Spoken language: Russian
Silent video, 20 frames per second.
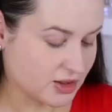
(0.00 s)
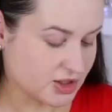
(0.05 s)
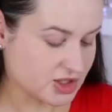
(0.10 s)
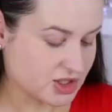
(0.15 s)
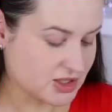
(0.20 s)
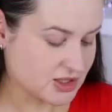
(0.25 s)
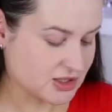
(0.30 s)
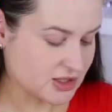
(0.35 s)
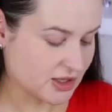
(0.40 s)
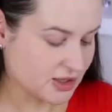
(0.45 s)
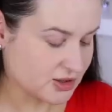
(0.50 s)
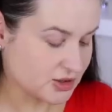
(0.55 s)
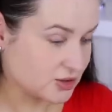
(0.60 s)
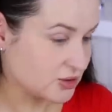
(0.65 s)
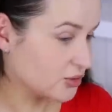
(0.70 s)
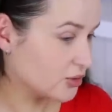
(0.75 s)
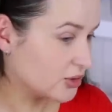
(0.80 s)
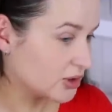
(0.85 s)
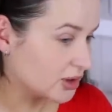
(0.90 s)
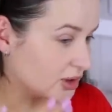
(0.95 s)
Даже не знаю,
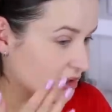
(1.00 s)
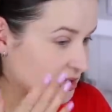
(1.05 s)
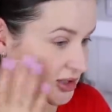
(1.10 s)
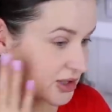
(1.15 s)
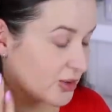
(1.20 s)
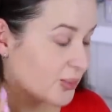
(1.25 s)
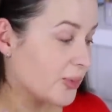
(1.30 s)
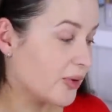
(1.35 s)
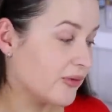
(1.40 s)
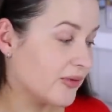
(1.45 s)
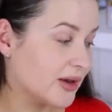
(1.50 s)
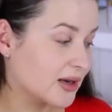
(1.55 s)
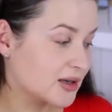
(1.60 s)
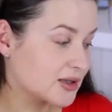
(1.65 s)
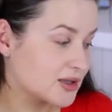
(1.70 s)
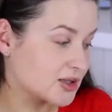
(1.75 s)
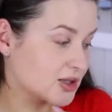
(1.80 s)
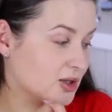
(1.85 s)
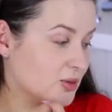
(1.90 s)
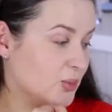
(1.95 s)
стоит наносить поверх
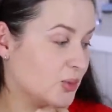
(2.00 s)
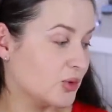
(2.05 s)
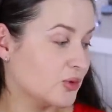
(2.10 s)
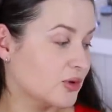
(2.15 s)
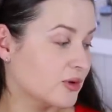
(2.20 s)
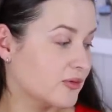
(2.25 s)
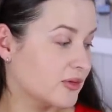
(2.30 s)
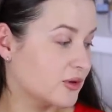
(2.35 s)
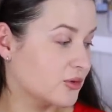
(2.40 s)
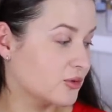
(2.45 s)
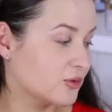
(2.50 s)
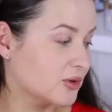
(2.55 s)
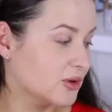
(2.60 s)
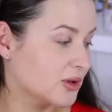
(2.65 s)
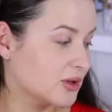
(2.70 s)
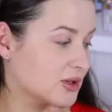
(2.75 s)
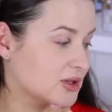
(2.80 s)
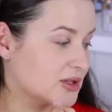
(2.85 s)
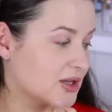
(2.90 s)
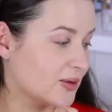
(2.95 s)
закрепленного
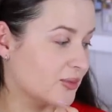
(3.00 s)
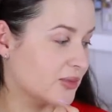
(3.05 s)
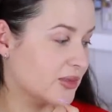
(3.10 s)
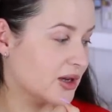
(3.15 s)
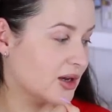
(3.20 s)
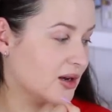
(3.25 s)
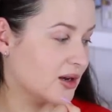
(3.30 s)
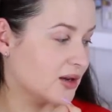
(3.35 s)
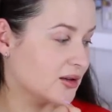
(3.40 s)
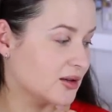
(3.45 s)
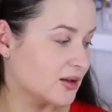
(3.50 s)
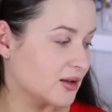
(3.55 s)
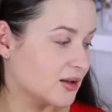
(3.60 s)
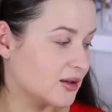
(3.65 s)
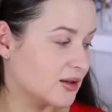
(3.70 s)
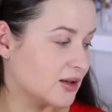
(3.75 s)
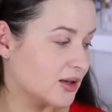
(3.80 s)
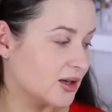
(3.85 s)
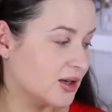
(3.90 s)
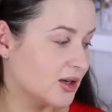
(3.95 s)
тона. На самом деле это
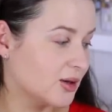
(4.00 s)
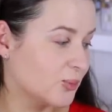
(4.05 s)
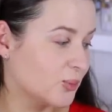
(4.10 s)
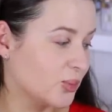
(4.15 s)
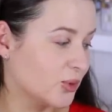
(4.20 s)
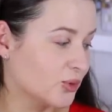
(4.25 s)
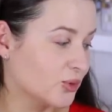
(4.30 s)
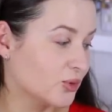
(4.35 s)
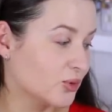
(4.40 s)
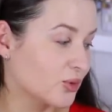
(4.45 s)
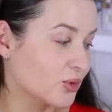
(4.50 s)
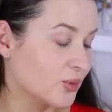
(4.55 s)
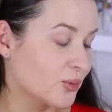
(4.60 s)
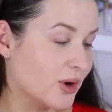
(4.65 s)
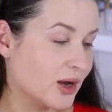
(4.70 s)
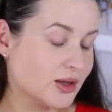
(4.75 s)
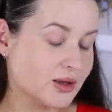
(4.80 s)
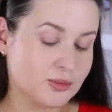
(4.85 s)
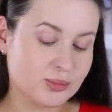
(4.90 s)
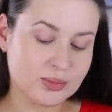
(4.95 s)
такие
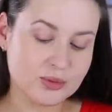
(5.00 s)
полурумяна,